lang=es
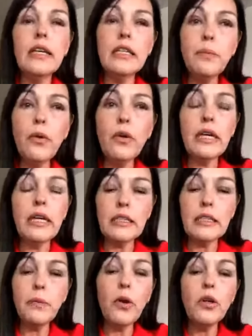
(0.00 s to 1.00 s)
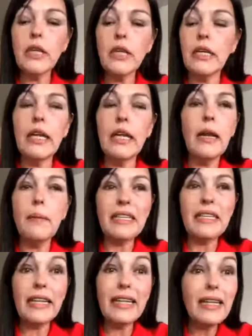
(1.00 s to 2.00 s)
que, respondan. El,
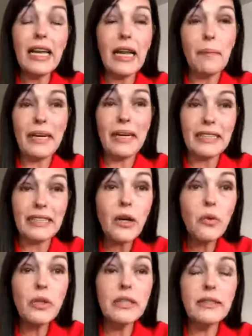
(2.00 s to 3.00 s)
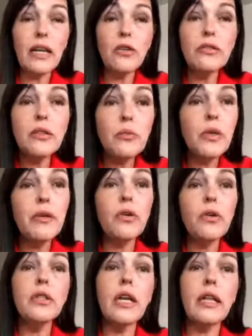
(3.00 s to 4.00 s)
aparataje, el aparataje judicial no se mueve en
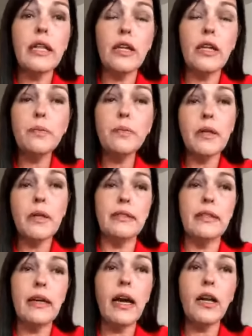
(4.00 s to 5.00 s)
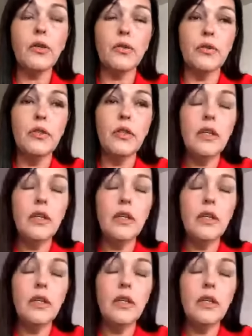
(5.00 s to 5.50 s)
contra de ellos para investigarlos.